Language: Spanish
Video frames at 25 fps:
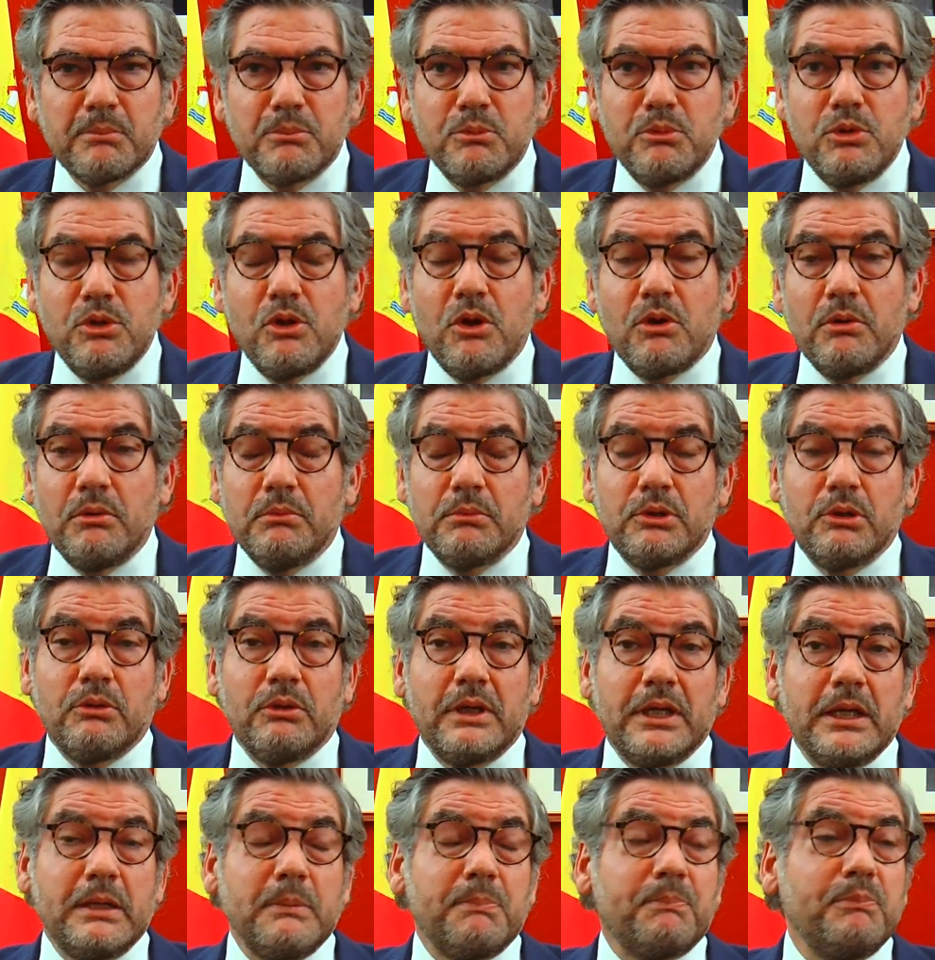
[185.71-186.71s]
No,
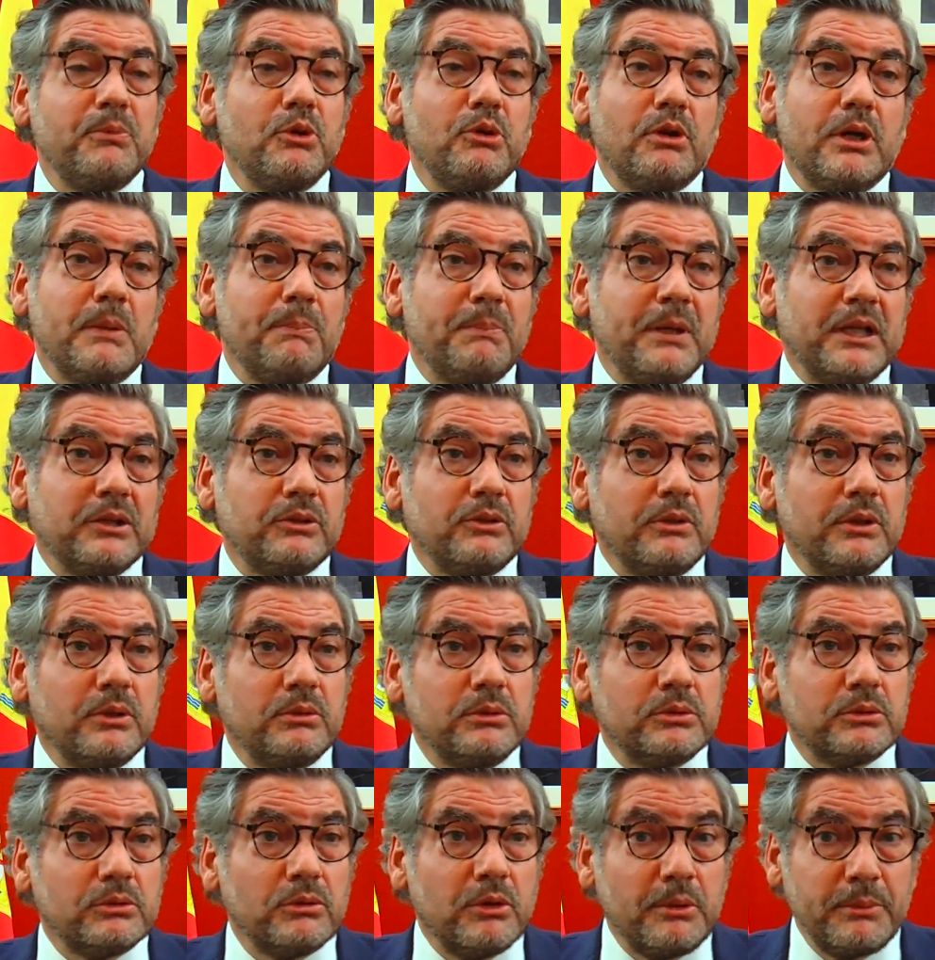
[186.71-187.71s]
no es, no es plato de
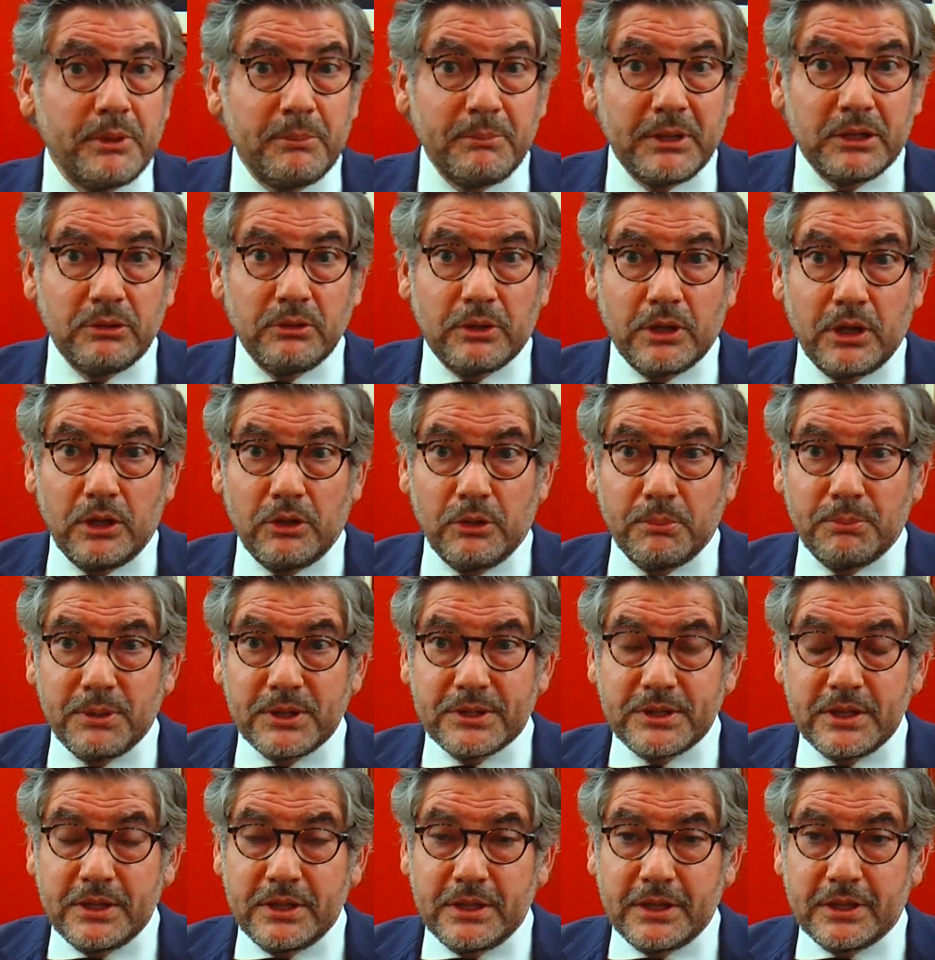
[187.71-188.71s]
gusto. A mí me ha tocado
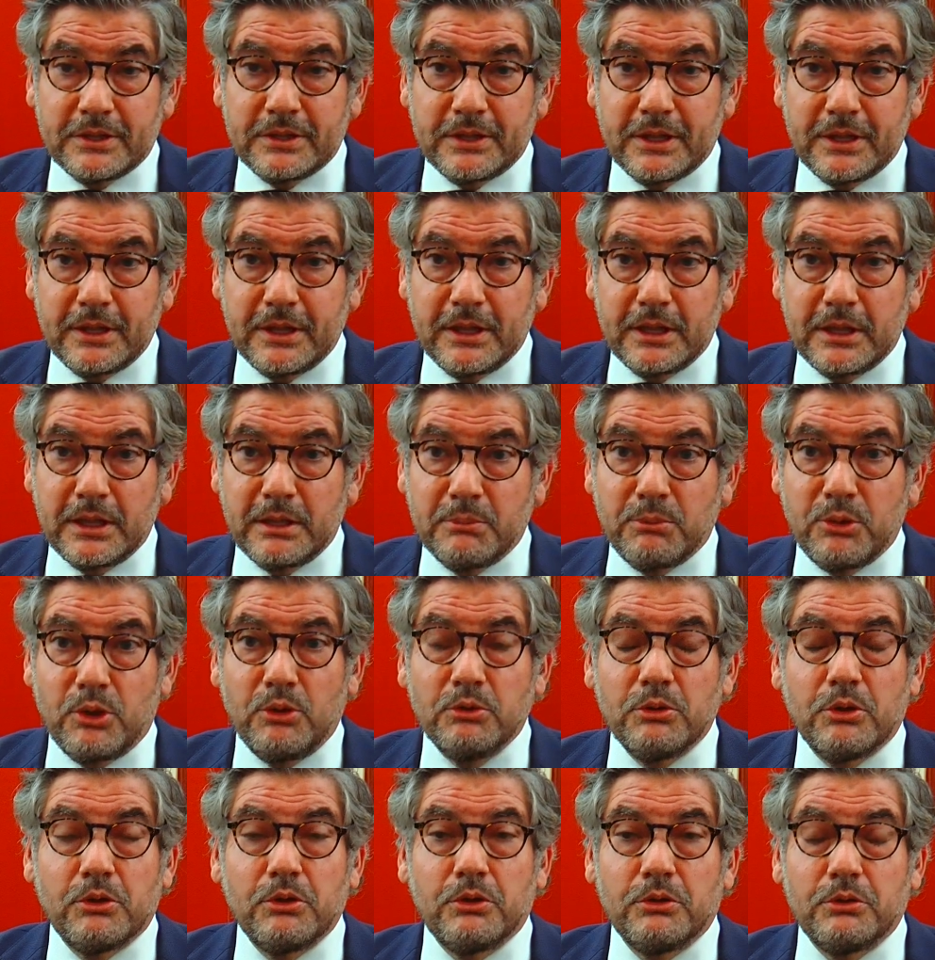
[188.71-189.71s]
presidir este
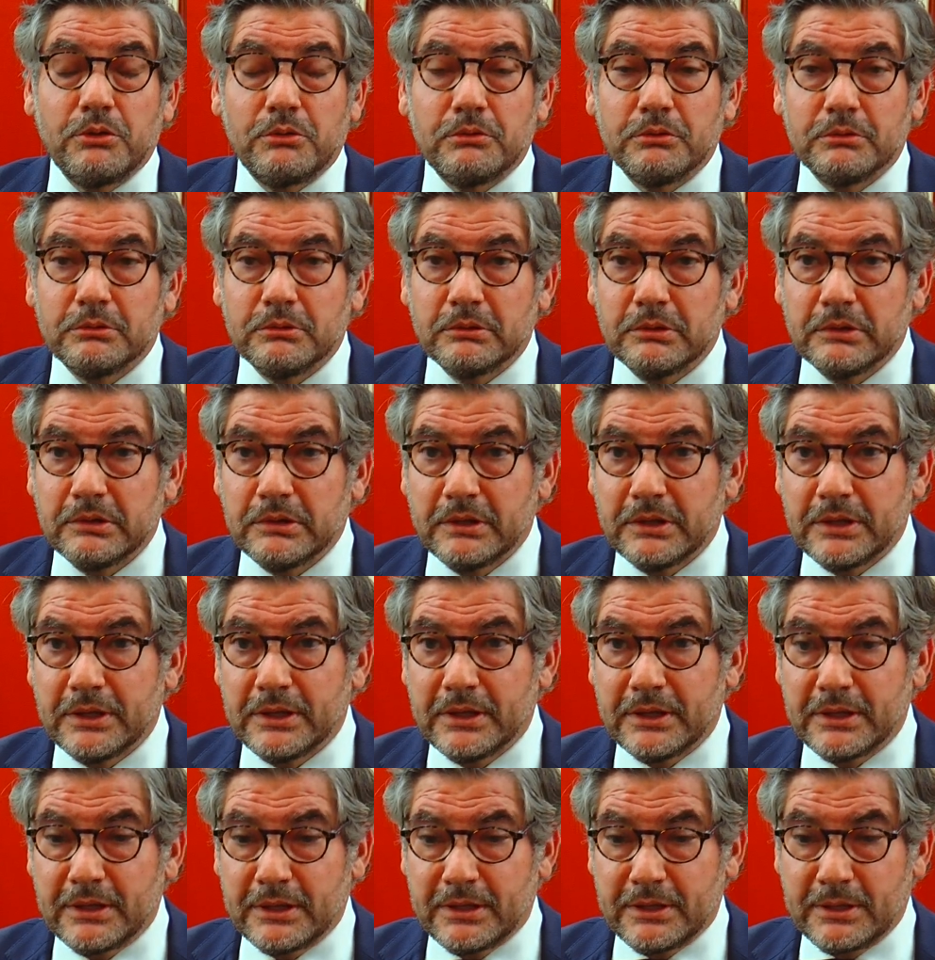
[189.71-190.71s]
bronco
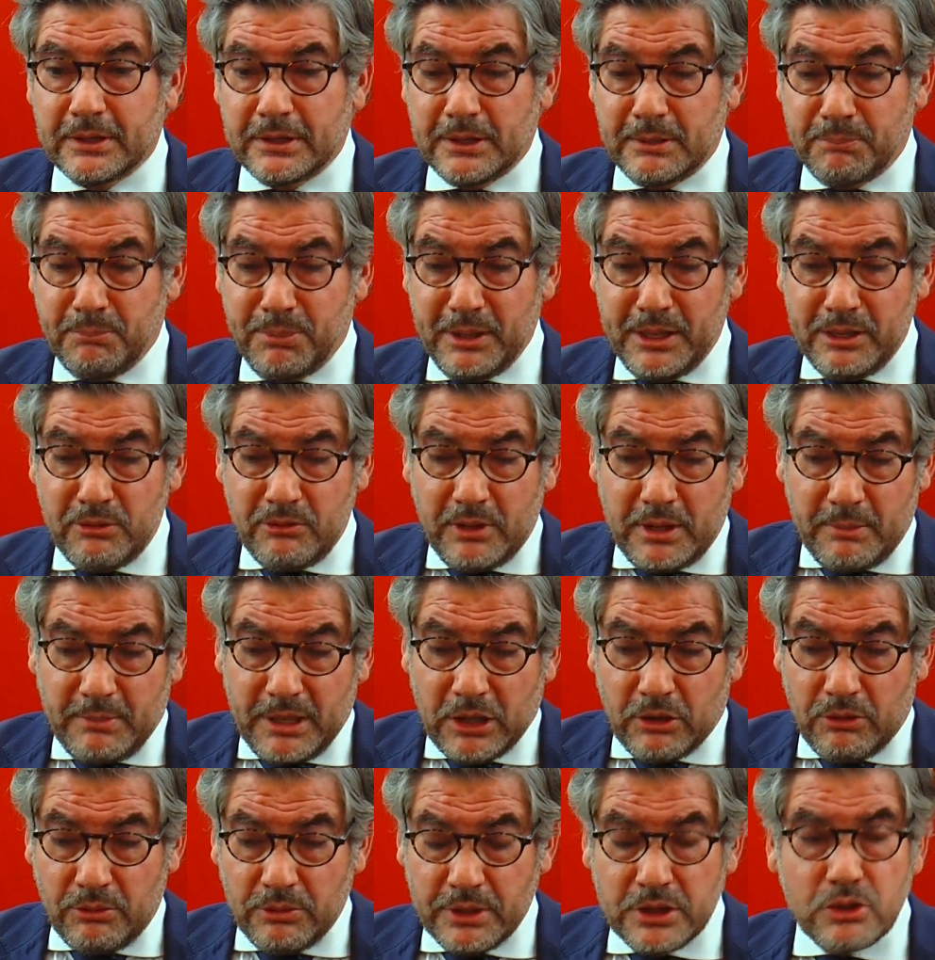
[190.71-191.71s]
eh, pleno,
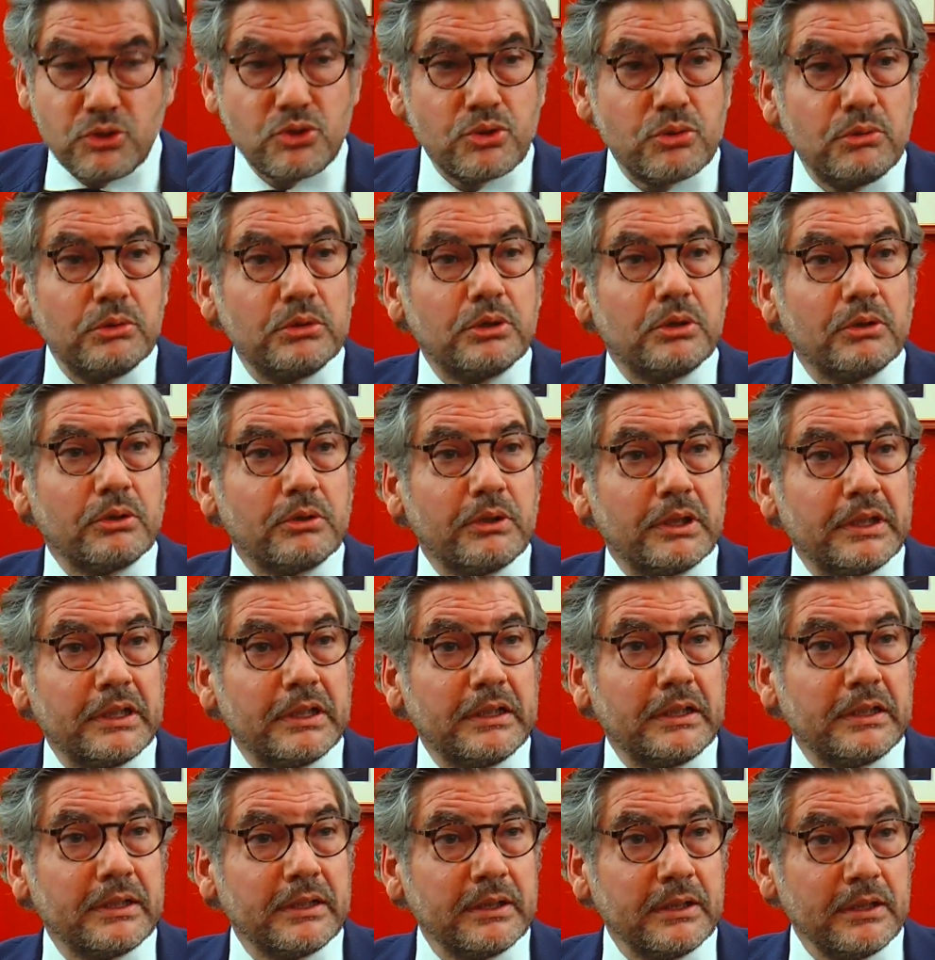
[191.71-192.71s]
además con insultos
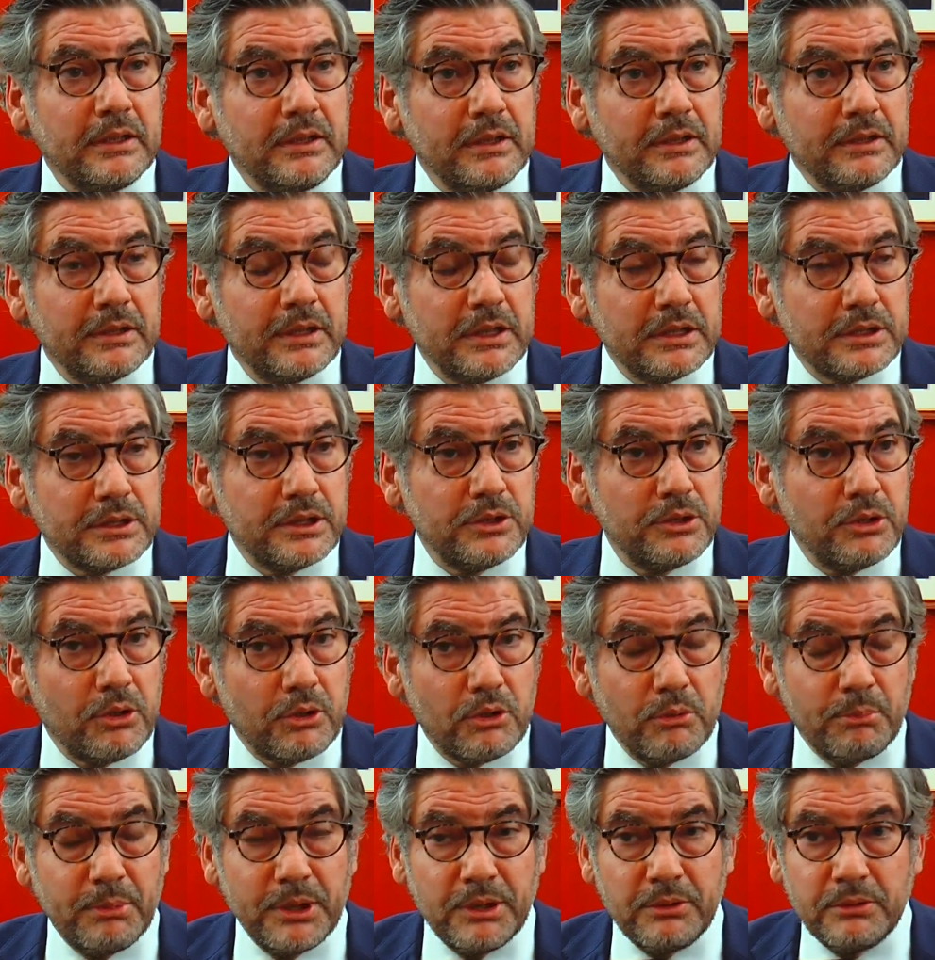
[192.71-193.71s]
del
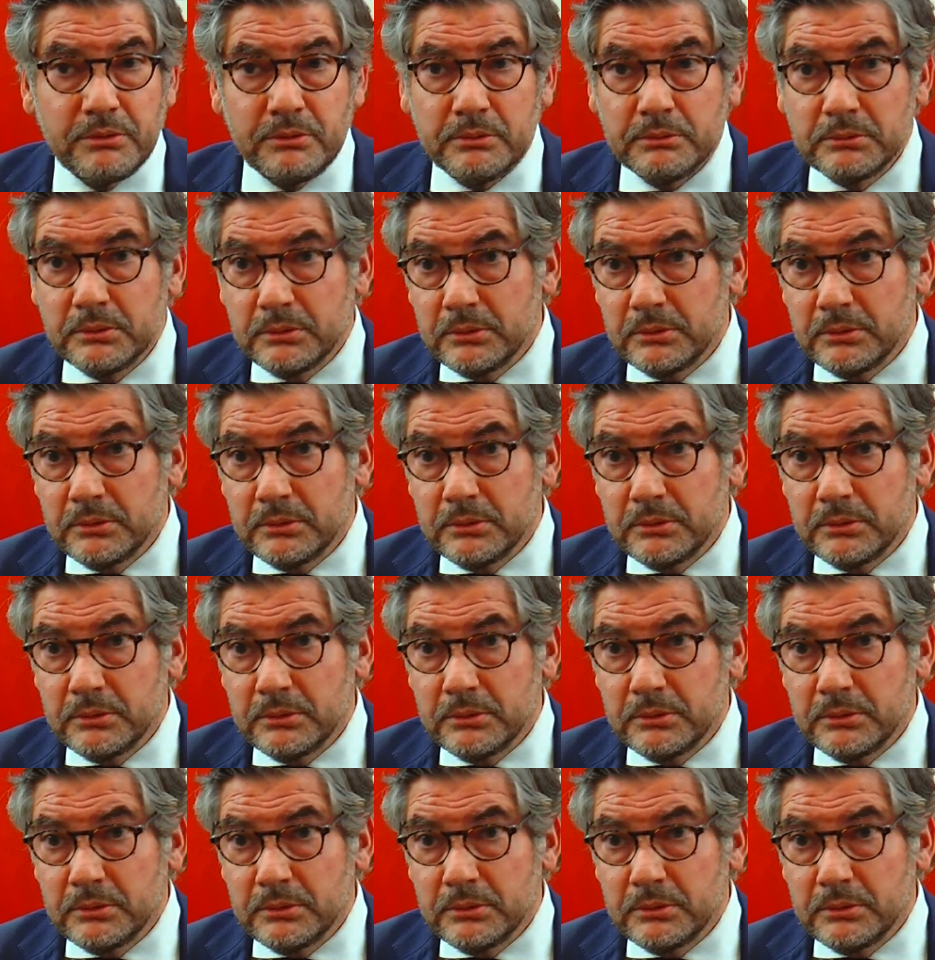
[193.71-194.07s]
señor Romero.